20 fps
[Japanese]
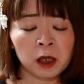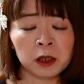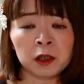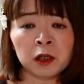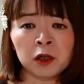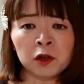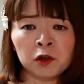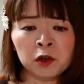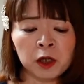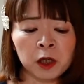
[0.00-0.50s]

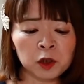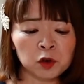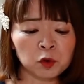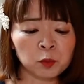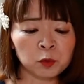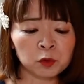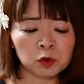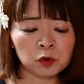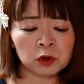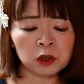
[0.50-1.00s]
エネルギーへと
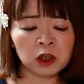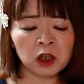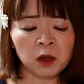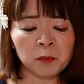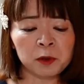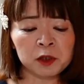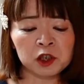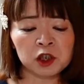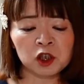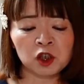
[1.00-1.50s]
戻った
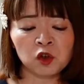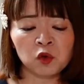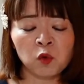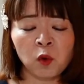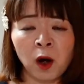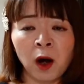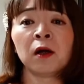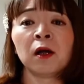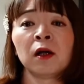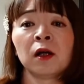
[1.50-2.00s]
魂
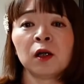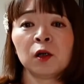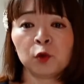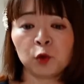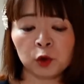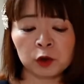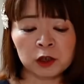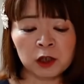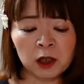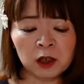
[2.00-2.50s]
は
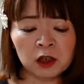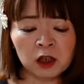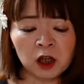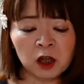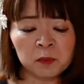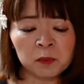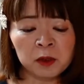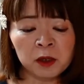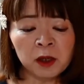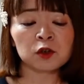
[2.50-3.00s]

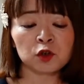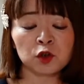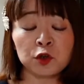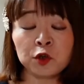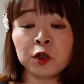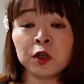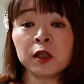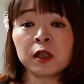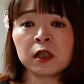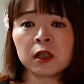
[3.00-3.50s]
再び
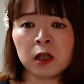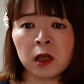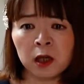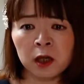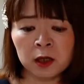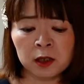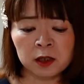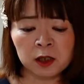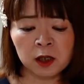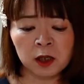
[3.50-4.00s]
追
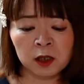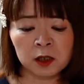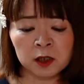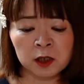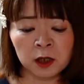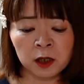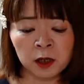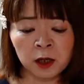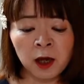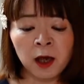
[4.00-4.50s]
生成
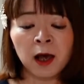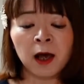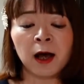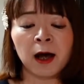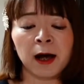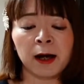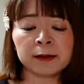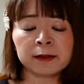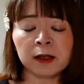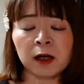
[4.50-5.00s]
され、
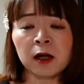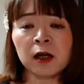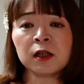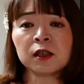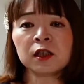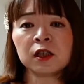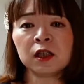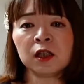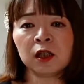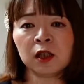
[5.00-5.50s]
新
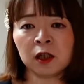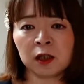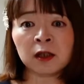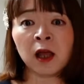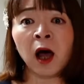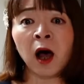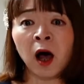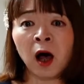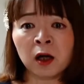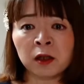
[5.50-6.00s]
しい
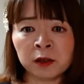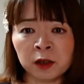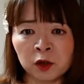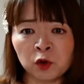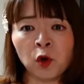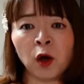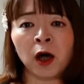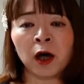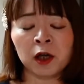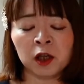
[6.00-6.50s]
ターンへ
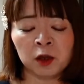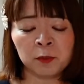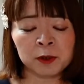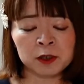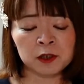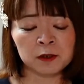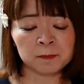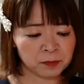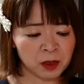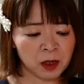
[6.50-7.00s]
と入りま
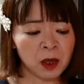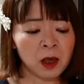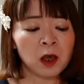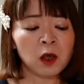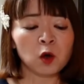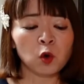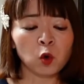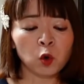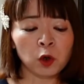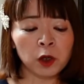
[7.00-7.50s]
す。
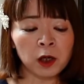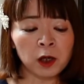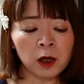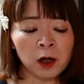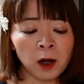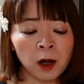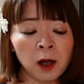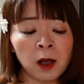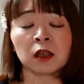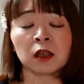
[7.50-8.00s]
これが